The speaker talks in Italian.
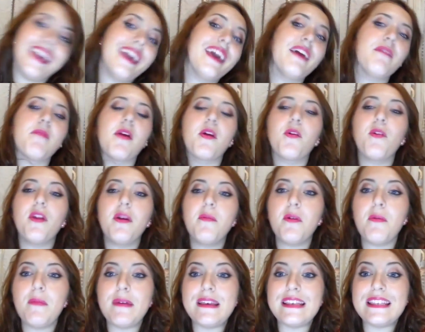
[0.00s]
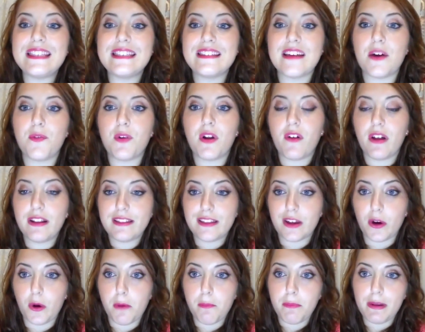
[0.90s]
e mi ero ripromessa una
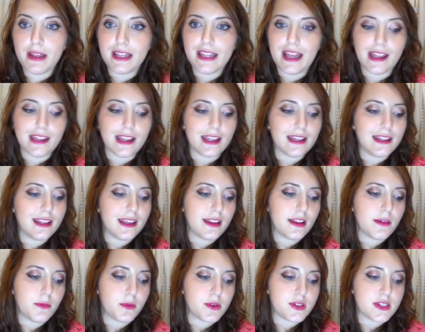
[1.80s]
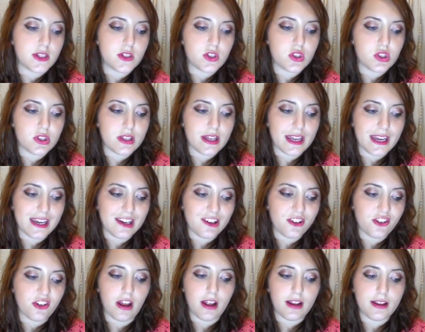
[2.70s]
volta completata di riposizionare
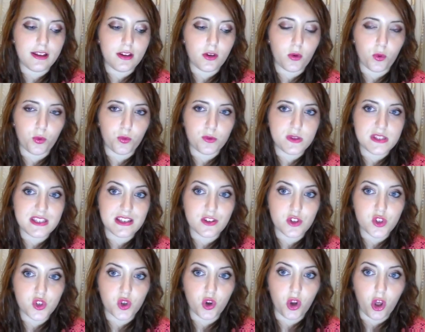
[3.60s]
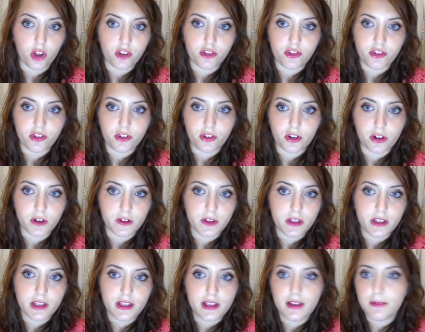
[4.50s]
le cialde con un senso
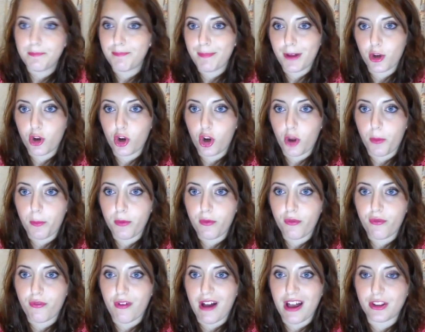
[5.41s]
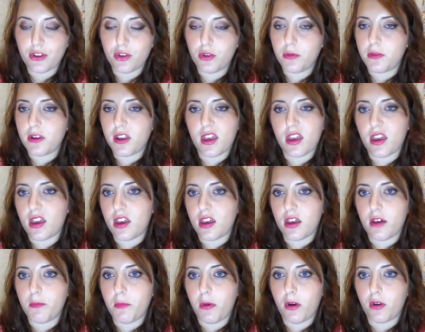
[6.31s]
logico ma non l'ho più fatto
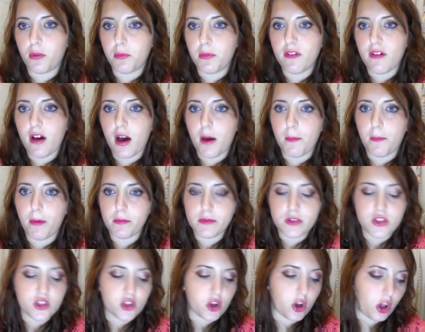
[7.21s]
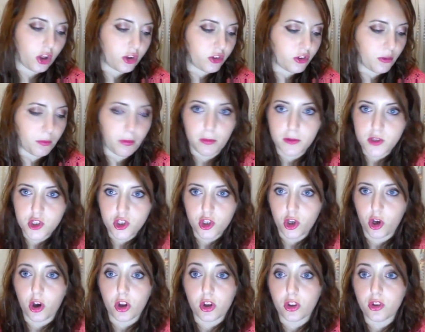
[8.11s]
perché un po' non mi va, un po' mi scoccio, un po' mi
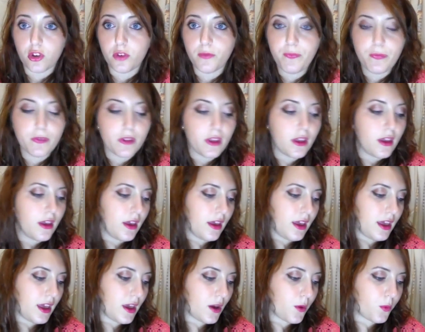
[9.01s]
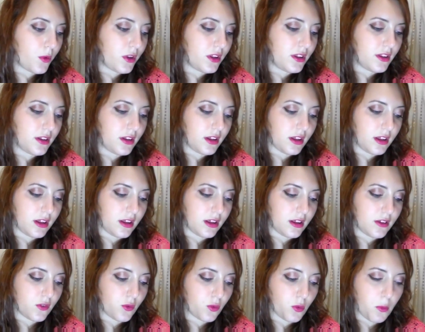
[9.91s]
scordo e
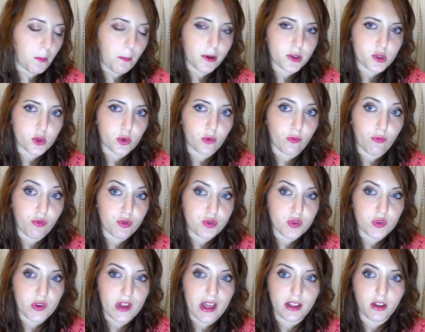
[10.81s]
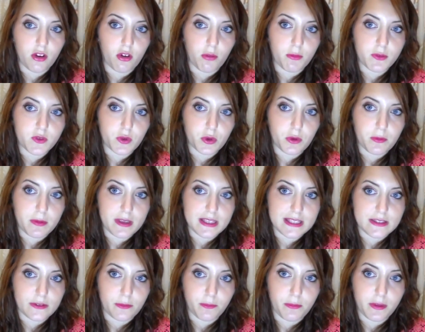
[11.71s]
quindi sono un po' sconfusionata di come sono
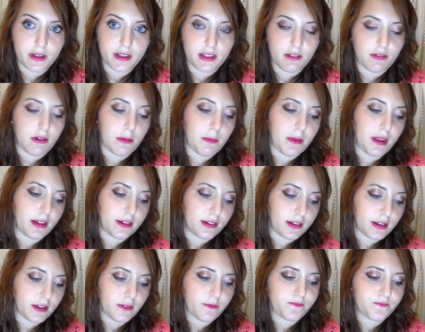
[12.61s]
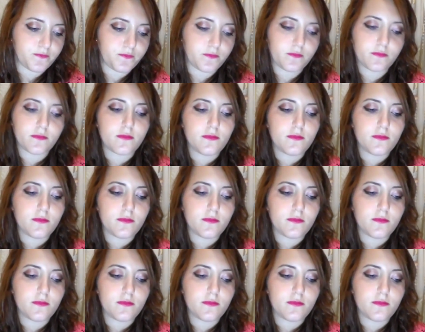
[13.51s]
messe obiettivamente